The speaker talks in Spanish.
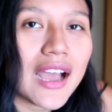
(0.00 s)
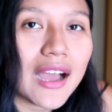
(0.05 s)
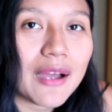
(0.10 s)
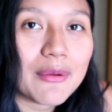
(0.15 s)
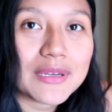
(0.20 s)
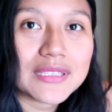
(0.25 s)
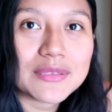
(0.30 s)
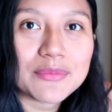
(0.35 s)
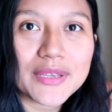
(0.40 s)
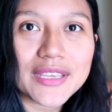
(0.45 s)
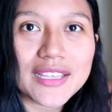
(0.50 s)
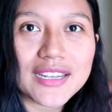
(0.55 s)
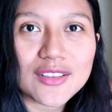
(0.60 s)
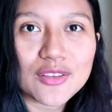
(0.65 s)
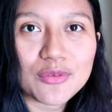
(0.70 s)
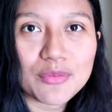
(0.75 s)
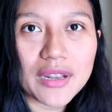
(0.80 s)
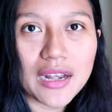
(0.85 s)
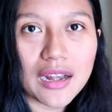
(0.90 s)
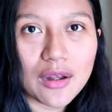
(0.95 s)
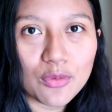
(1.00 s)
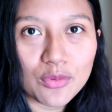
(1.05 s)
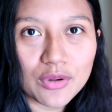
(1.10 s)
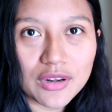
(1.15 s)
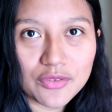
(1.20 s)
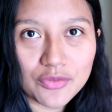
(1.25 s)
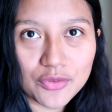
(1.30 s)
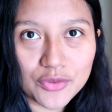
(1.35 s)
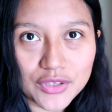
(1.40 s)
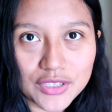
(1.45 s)
a ver si me quiere tomar
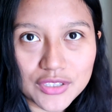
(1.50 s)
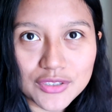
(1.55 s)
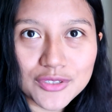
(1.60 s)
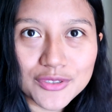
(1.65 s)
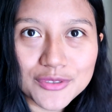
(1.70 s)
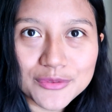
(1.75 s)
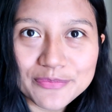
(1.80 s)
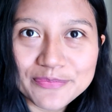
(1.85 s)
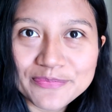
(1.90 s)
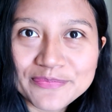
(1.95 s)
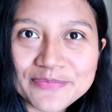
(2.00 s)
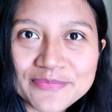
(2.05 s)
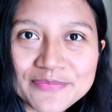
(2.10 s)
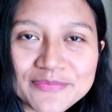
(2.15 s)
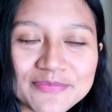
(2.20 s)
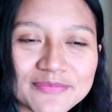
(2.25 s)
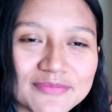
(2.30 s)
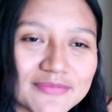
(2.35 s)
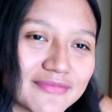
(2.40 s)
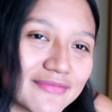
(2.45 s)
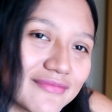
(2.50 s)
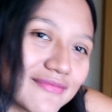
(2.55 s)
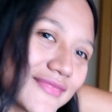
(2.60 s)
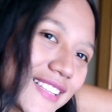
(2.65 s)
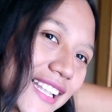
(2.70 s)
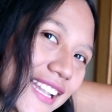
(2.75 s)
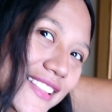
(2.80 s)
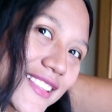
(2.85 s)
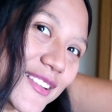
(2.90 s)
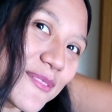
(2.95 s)
algunas fotitos
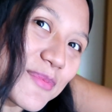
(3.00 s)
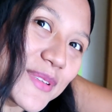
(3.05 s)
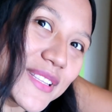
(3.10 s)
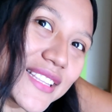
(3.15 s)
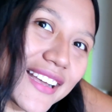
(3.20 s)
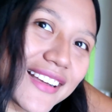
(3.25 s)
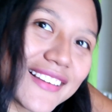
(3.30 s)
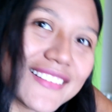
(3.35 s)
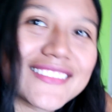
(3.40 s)
de la tripita.